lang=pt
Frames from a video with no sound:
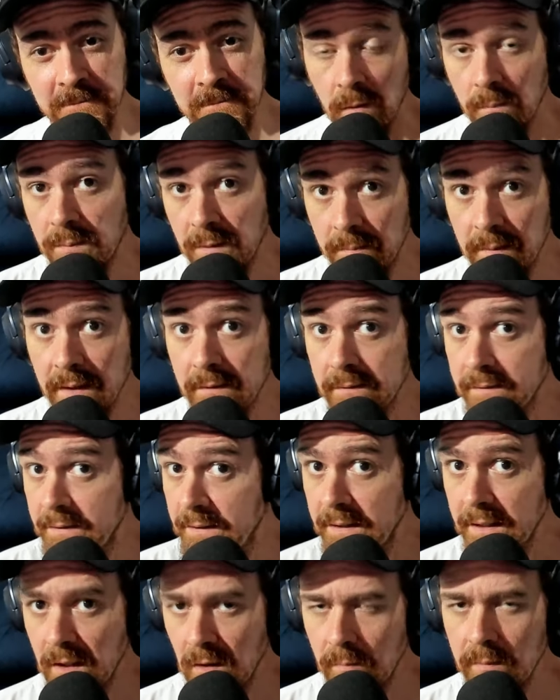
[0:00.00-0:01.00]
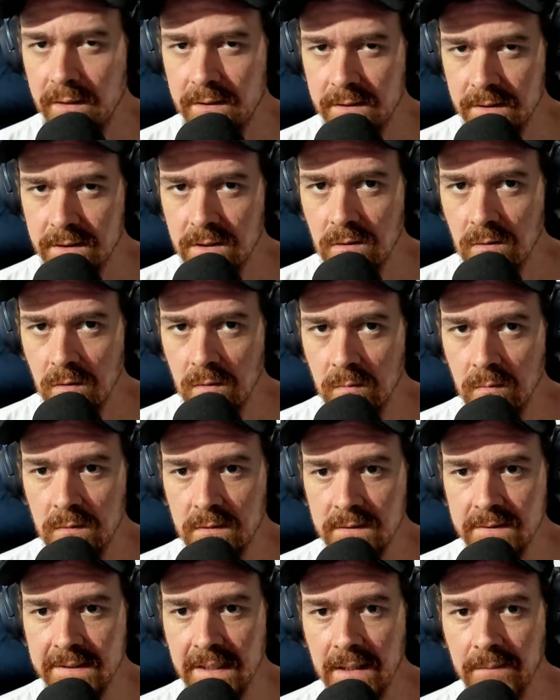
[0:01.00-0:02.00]
O primeiro que realmente acho que todo
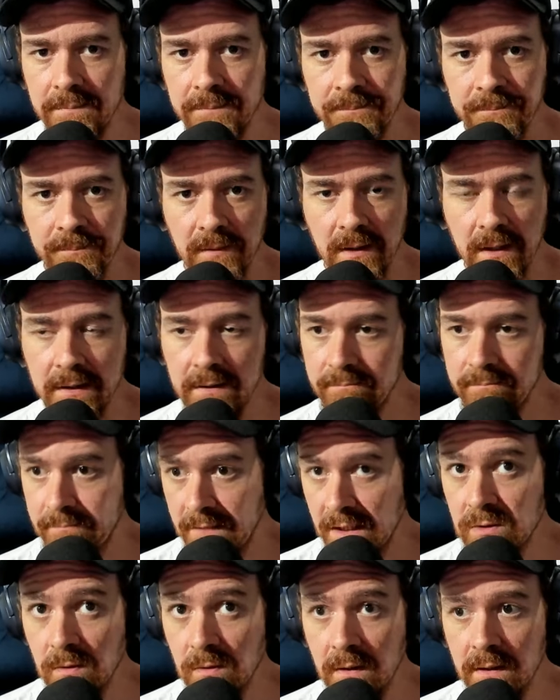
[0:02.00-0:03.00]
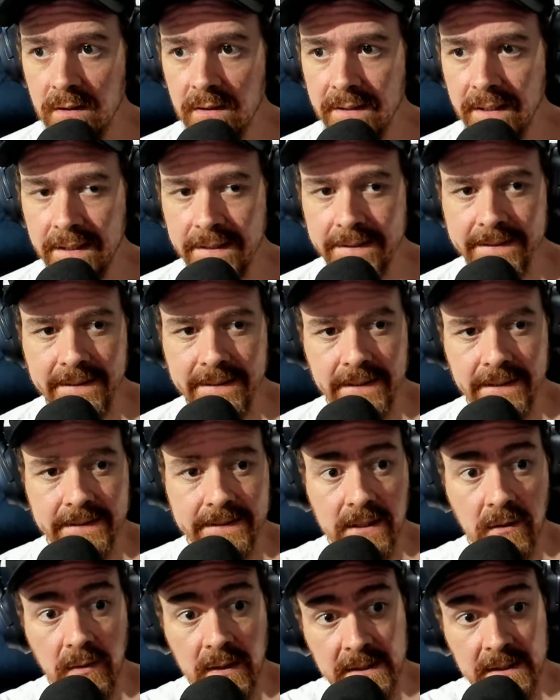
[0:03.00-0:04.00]
mundo sabe, que está jogando a DLC,
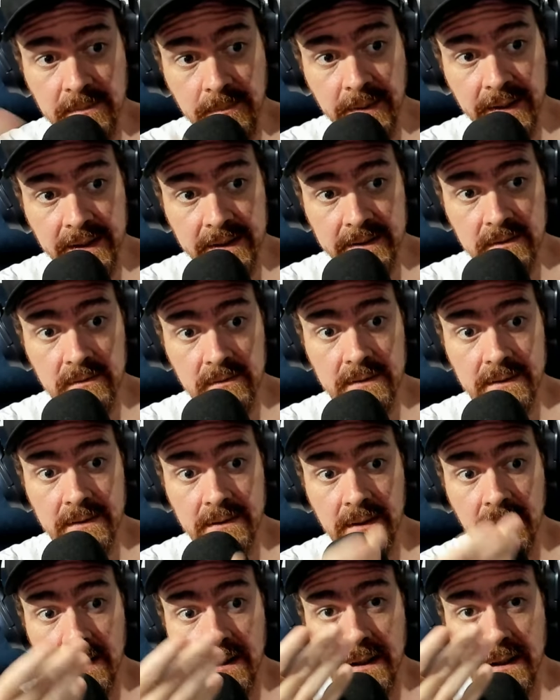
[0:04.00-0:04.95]
são as bênçãos.